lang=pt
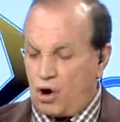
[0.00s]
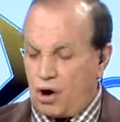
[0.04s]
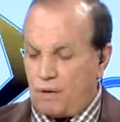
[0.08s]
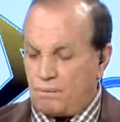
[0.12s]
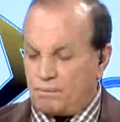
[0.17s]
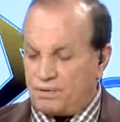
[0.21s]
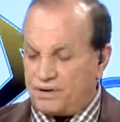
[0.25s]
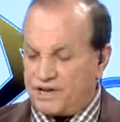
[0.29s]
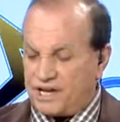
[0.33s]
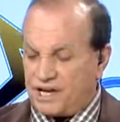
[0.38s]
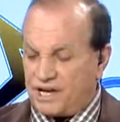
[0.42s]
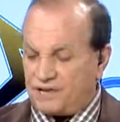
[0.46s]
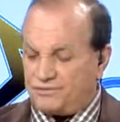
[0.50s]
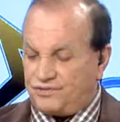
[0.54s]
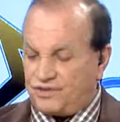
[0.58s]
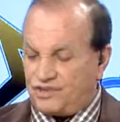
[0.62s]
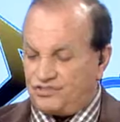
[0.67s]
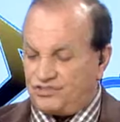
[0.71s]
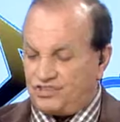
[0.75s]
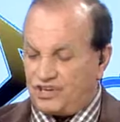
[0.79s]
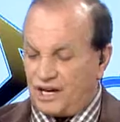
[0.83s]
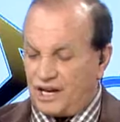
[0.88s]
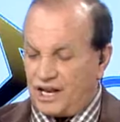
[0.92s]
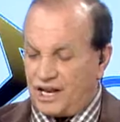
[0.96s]
obriga
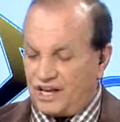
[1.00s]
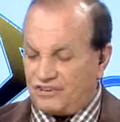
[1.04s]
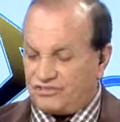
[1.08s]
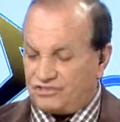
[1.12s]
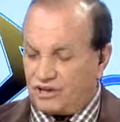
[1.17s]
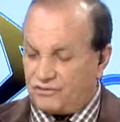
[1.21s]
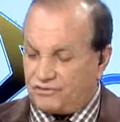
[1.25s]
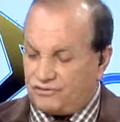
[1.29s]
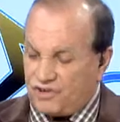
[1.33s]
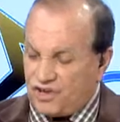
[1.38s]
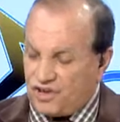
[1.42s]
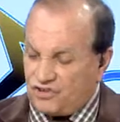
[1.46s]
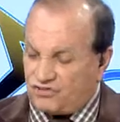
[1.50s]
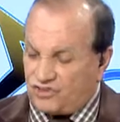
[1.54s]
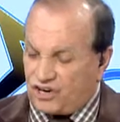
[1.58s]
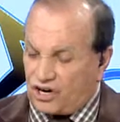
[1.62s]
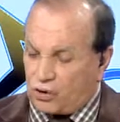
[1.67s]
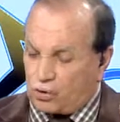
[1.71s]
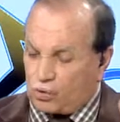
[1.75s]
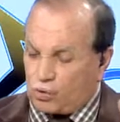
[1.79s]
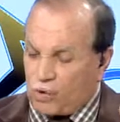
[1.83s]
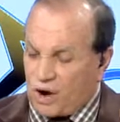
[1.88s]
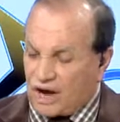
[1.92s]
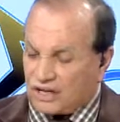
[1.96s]
vigilância
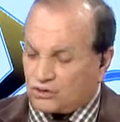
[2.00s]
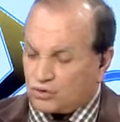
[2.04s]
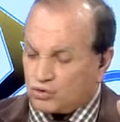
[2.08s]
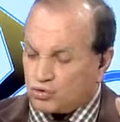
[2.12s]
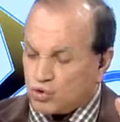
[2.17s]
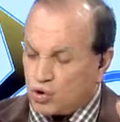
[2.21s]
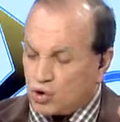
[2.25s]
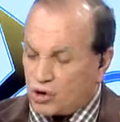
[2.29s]
24